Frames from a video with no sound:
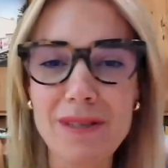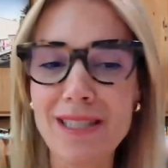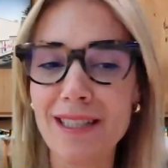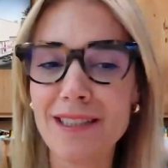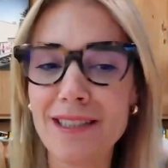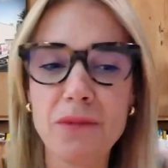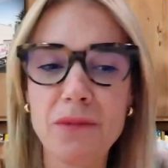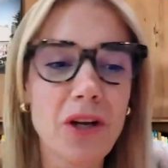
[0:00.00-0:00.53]
mi
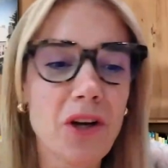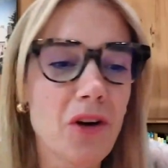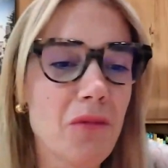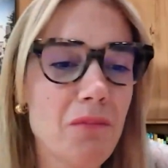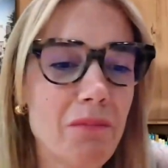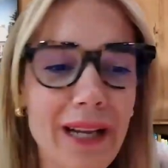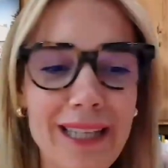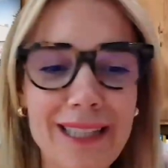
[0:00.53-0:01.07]
sentivo
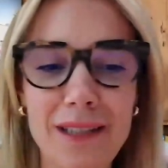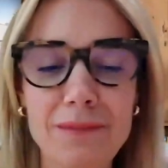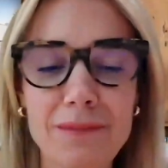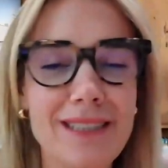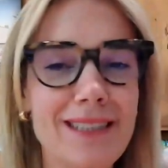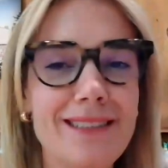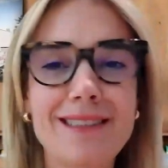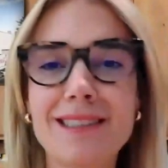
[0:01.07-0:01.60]
incompleta,
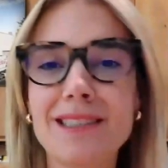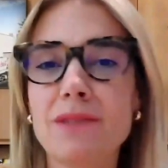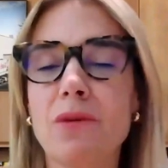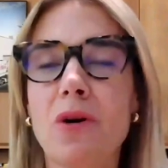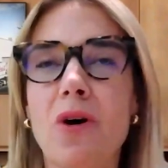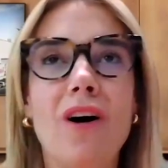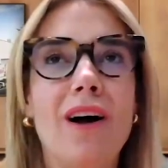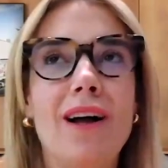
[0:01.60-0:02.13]
mi
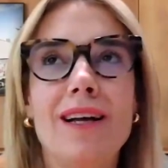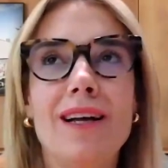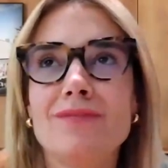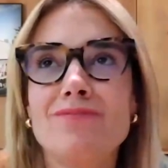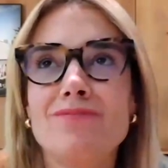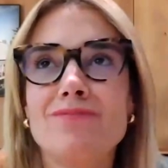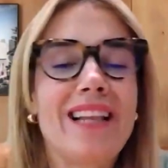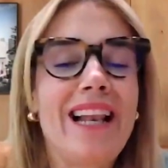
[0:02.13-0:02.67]
sentivo
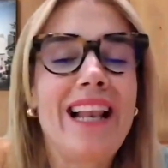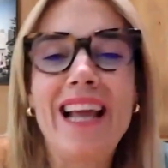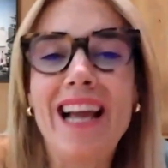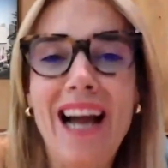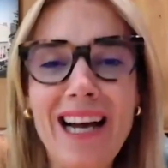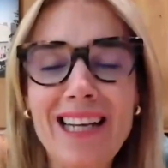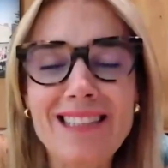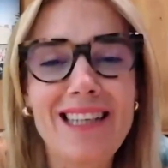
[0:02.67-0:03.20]
mh,
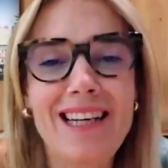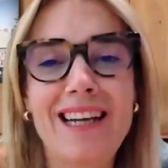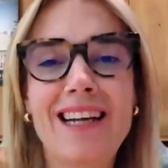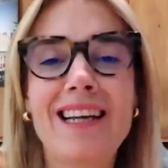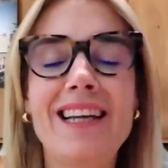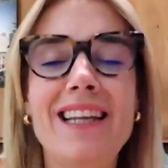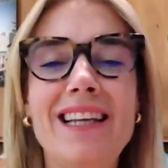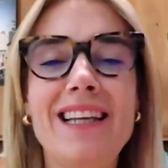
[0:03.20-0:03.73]
legata.